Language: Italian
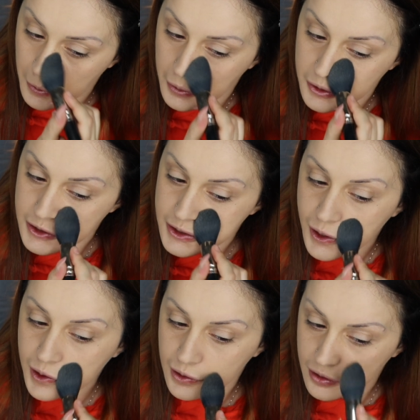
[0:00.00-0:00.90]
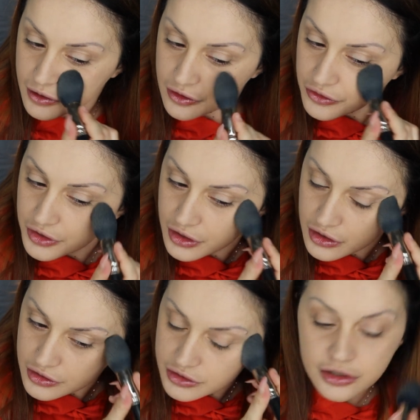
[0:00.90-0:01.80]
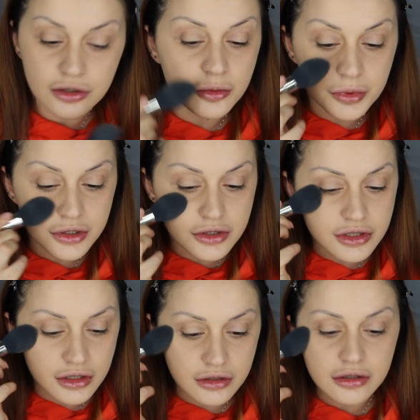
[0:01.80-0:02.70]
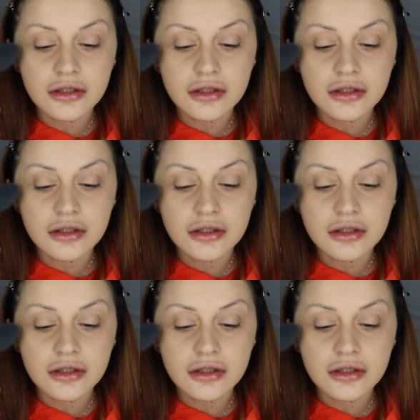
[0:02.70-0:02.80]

in sella e via, si ricomincia